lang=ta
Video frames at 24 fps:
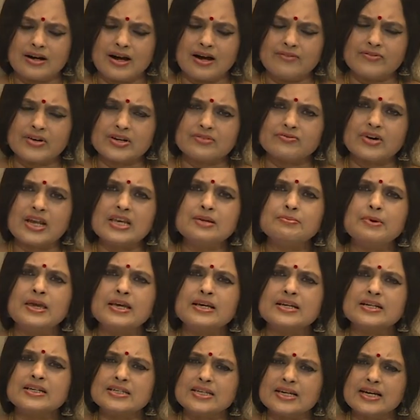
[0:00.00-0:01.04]
அவன்
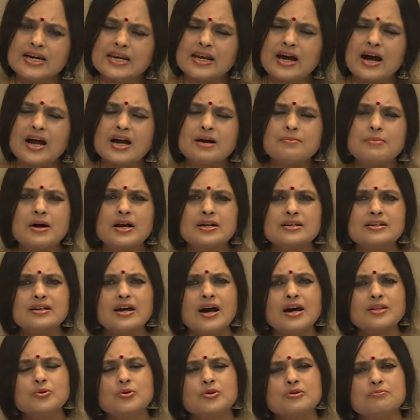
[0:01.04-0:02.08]
வலிமைக்கு நிகராக
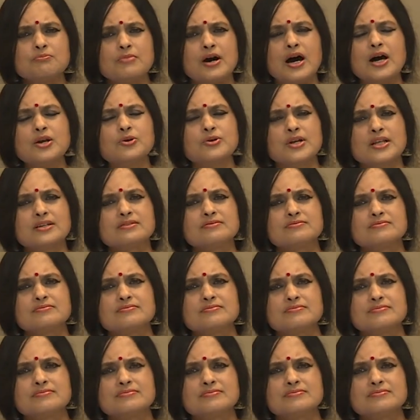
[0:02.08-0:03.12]
மாட்டாத ஒரு மானுடன்
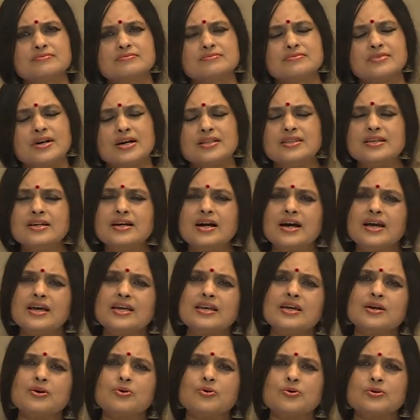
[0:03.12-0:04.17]

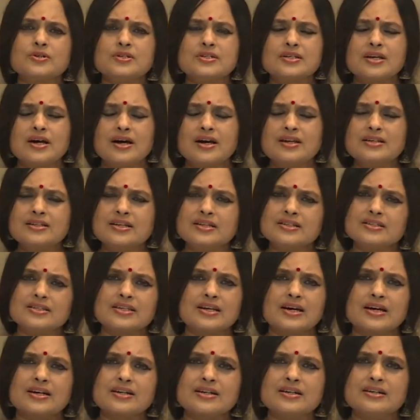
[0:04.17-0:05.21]
அதிகாயனை கொன்றான்
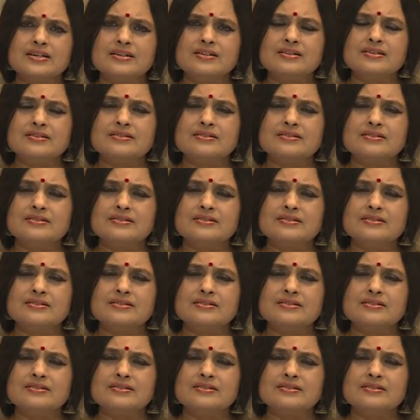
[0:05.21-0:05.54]
என்கிறார்கள்